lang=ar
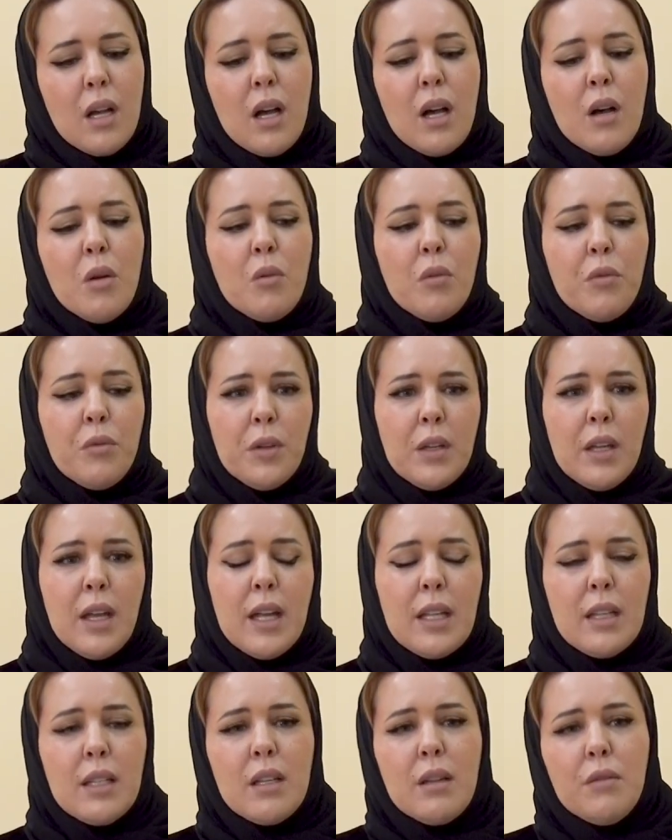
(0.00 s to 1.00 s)
أو في
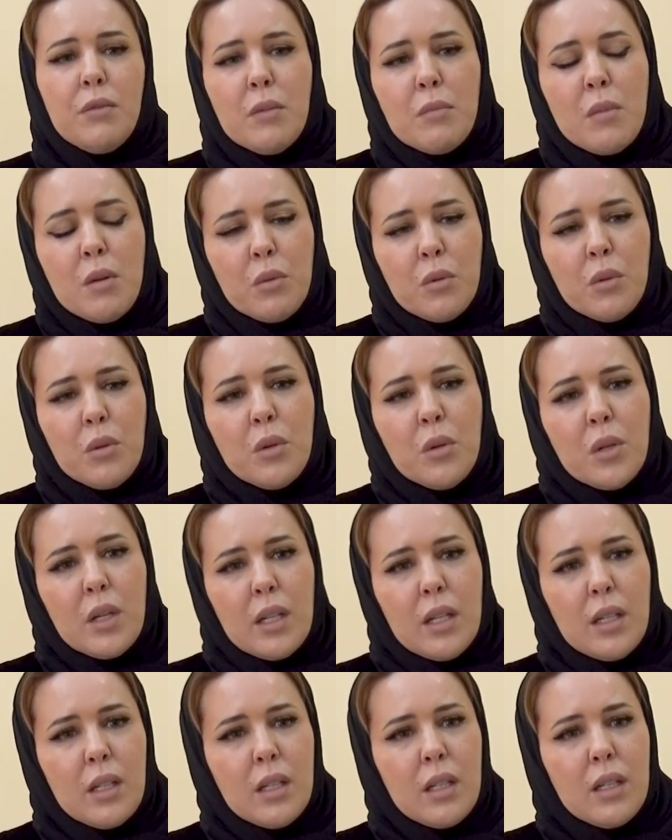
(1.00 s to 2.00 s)
حتى في موضوع
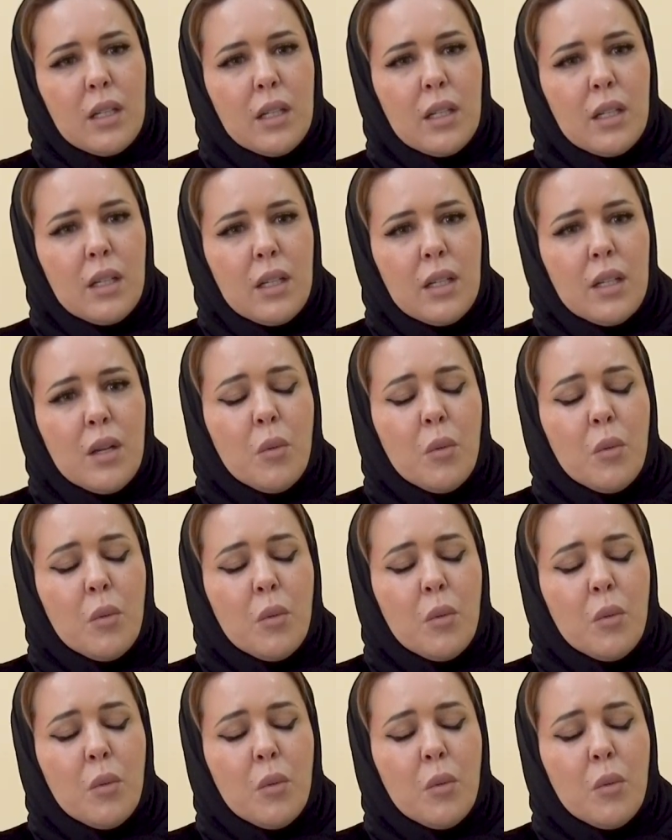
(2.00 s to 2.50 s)
آه،